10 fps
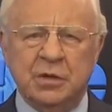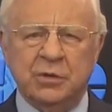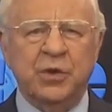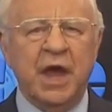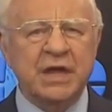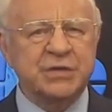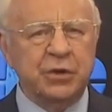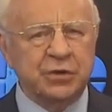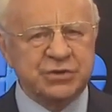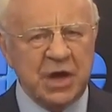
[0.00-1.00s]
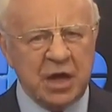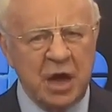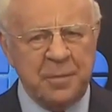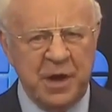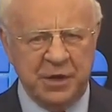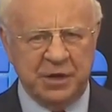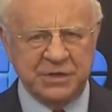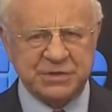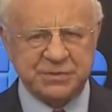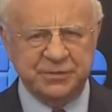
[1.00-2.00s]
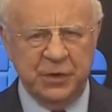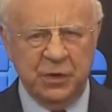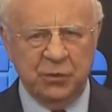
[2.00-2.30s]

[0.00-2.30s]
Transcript: Vérifiez ce que nous disons.